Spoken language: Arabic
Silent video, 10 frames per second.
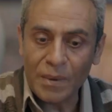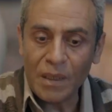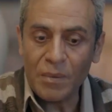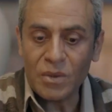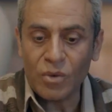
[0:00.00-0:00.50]
طب
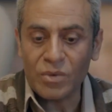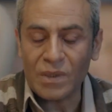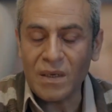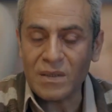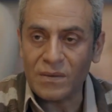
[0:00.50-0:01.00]
انا بس كنت
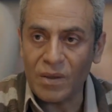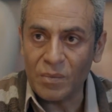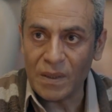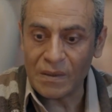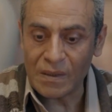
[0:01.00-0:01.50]
عايز
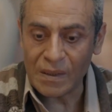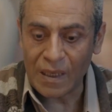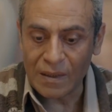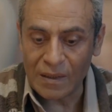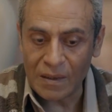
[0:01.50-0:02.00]
اطمن
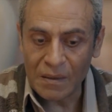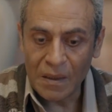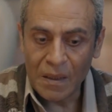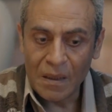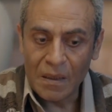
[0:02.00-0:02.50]
يعني
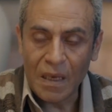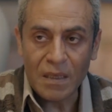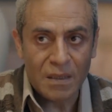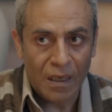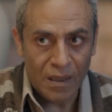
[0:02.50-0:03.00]

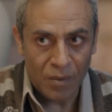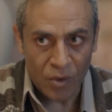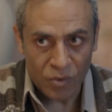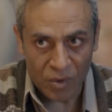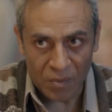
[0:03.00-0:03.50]
هل صحيح
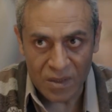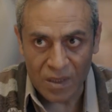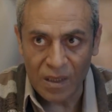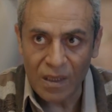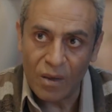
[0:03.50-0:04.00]
موضوع
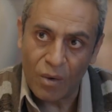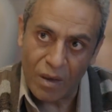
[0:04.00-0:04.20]
المسرحيه